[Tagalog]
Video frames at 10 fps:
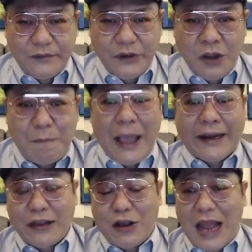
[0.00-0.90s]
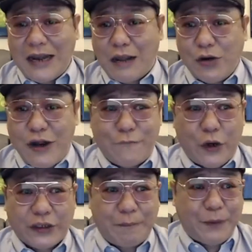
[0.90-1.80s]
yung pera nyo lalago ng
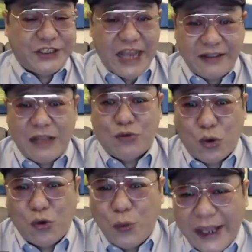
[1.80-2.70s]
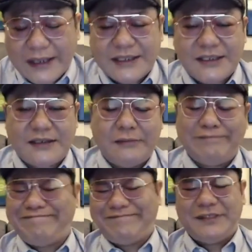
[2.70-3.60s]
40% in 2 weeks.
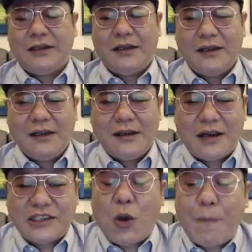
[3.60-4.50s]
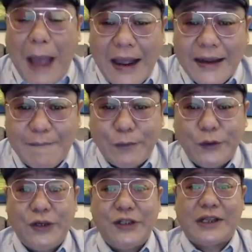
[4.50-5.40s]
Kasopangan na po
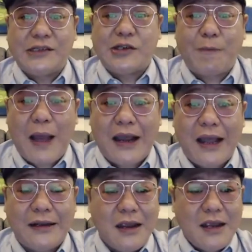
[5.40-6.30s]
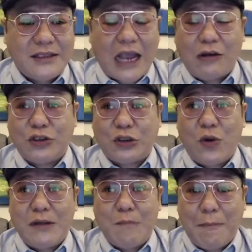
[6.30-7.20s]
yun, kasopangan. Sa
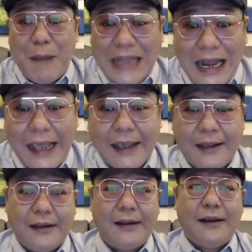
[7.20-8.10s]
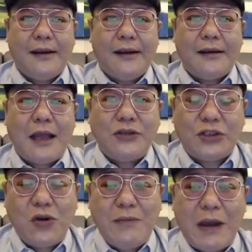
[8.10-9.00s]
kagustuhan magmadali.
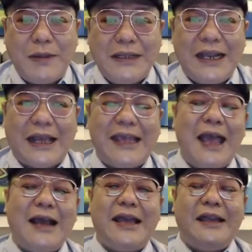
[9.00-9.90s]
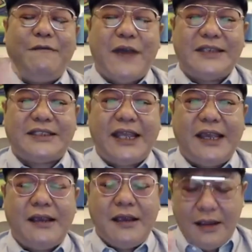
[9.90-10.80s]
Kagustuhan magmadali. Kaya nga investing